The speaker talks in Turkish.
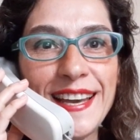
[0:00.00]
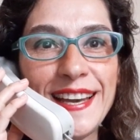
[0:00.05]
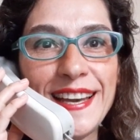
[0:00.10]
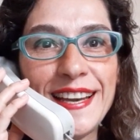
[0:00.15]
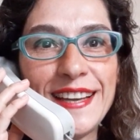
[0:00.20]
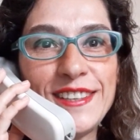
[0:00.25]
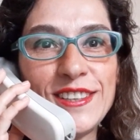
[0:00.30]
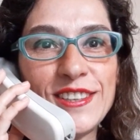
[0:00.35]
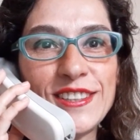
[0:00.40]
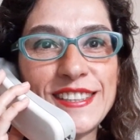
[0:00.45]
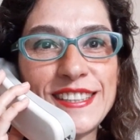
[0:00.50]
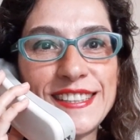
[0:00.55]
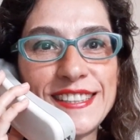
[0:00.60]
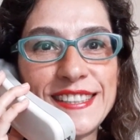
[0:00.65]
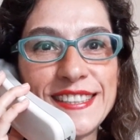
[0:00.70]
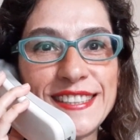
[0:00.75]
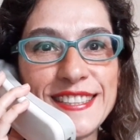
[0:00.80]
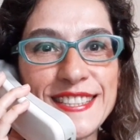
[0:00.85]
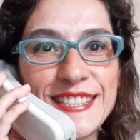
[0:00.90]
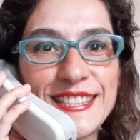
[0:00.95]
Hello
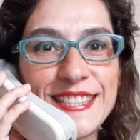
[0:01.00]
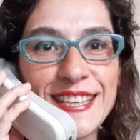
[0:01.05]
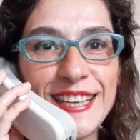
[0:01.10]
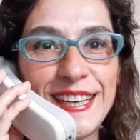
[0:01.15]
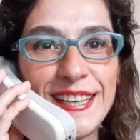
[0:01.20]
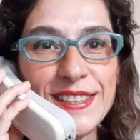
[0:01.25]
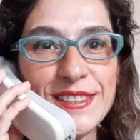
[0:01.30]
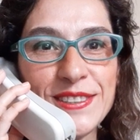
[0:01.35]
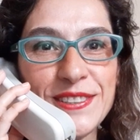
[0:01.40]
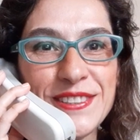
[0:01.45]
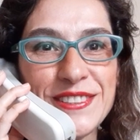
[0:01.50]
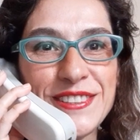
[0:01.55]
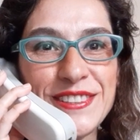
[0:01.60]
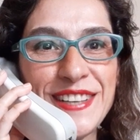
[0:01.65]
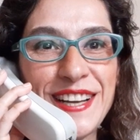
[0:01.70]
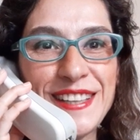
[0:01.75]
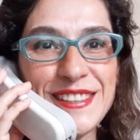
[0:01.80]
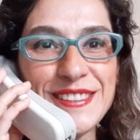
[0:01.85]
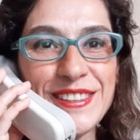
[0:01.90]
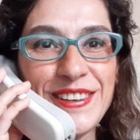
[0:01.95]
Cristiano
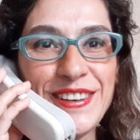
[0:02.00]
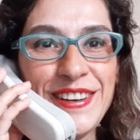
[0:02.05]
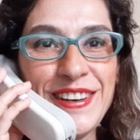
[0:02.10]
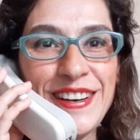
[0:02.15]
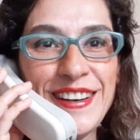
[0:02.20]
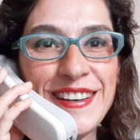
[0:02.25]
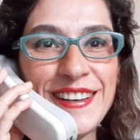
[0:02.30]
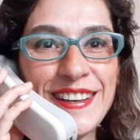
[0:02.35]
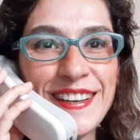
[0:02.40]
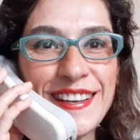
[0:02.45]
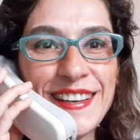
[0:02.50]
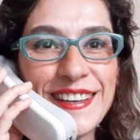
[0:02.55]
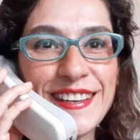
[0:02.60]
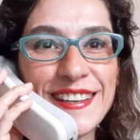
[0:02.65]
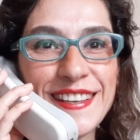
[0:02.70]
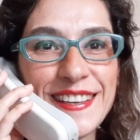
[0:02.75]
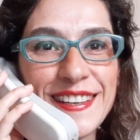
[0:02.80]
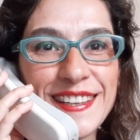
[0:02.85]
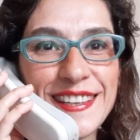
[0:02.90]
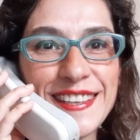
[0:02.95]
Ronaldo.
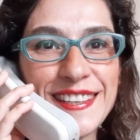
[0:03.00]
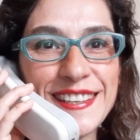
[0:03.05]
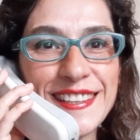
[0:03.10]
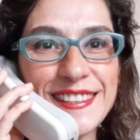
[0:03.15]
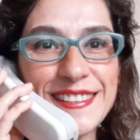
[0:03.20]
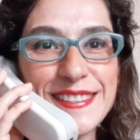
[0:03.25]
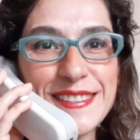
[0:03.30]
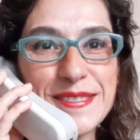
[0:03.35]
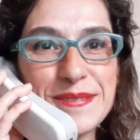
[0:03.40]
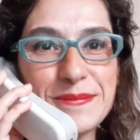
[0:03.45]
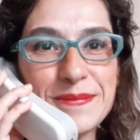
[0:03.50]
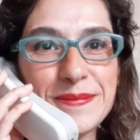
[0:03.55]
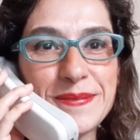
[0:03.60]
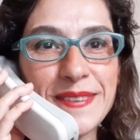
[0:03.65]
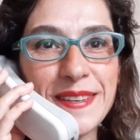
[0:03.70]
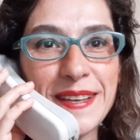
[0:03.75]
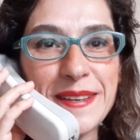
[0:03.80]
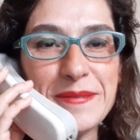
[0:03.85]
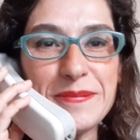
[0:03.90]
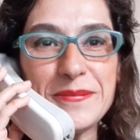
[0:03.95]
Ee,
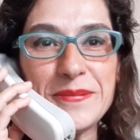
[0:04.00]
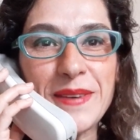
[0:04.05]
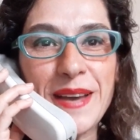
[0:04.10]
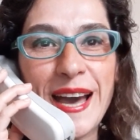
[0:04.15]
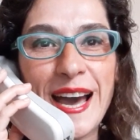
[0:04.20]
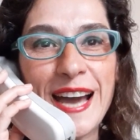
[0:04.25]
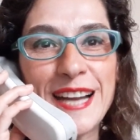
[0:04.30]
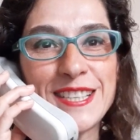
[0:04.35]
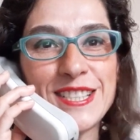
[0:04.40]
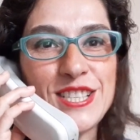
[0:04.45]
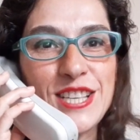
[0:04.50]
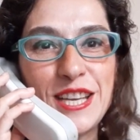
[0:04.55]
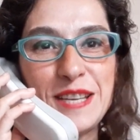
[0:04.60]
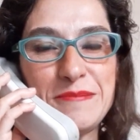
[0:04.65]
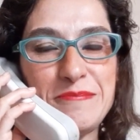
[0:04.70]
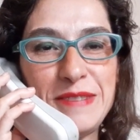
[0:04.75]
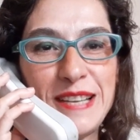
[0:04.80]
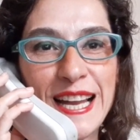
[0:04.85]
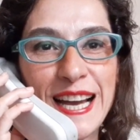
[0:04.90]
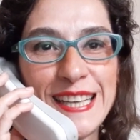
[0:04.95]
her
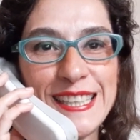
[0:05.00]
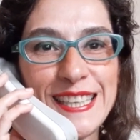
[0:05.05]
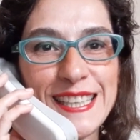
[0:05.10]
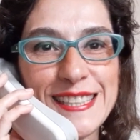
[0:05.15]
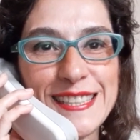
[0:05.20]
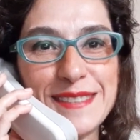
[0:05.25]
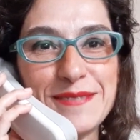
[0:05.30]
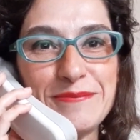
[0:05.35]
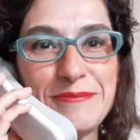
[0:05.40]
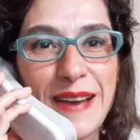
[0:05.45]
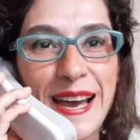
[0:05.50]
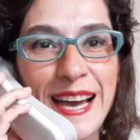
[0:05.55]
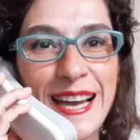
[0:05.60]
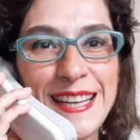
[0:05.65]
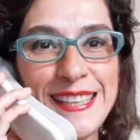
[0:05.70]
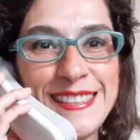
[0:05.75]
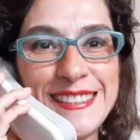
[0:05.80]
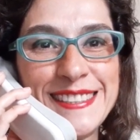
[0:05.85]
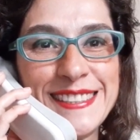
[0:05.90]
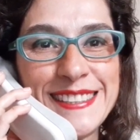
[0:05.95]
şeyi bilen kadın ben.